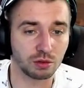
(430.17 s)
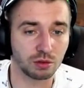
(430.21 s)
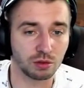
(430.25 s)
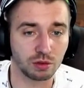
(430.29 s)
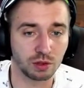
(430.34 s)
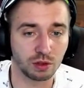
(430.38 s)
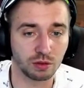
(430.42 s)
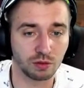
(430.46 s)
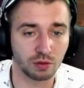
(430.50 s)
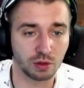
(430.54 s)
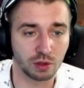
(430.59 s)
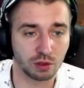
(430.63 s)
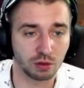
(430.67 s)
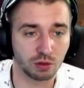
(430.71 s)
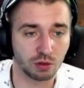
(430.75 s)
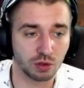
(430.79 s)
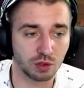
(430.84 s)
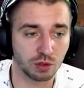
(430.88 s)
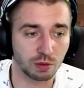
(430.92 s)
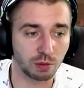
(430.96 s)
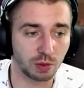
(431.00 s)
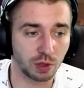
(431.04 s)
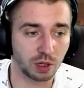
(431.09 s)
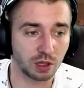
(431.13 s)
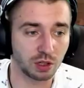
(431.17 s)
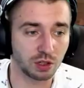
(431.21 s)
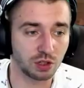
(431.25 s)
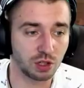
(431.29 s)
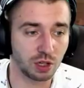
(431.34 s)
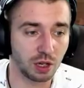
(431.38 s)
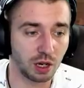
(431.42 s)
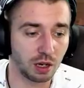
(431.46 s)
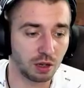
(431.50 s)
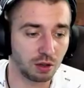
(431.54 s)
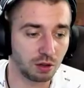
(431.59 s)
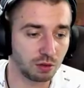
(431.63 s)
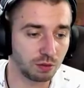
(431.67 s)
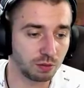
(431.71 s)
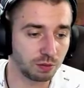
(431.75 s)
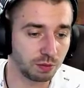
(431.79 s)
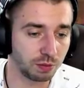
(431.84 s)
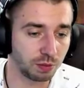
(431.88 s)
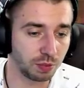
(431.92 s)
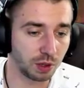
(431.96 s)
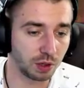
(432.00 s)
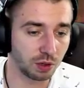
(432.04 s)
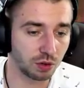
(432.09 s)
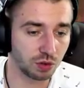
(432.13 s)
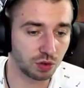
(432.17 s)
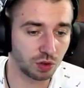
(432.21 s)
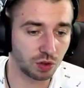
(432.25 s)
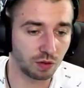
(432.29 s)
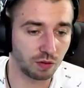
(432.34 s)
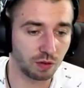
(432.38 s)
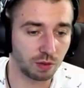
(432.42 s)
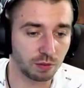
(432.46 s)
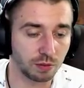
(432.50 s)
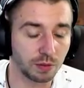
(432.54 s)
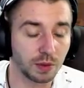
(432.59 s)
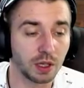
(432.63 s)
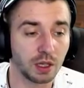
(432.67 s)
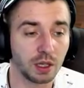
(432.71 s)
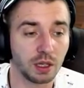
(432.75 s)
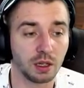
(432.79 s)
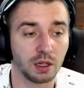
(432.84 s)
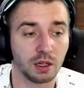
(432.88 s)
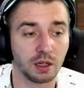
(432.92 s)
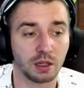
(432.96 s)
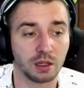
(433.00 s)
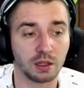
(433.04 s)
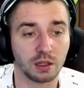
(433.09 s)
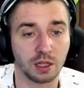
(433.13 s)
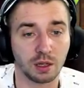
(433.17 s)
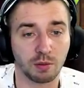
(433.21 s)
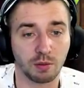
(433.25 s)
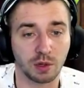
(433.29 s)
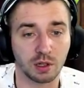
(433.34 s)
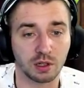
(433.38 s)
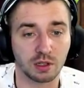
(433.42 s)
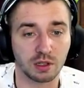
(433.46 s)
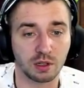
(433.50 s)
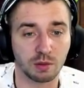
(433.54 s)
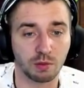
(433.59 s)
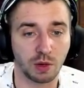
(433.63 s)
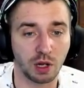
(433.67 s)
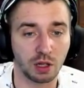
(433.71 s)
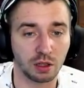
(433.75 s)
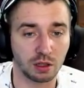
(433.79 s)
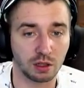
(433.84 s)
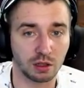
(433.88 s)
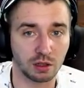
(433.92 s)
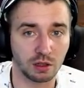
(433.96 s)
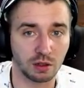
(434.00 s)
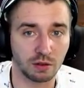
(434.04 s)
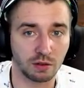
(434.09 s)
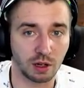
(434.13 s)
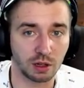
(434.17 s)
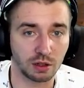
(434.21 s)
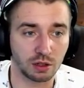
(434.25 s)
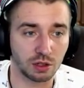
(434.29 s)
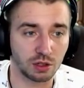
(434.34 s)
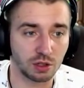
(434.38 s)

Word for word: Его я тоже прокачаю. Покажу вам на максималке. Давайте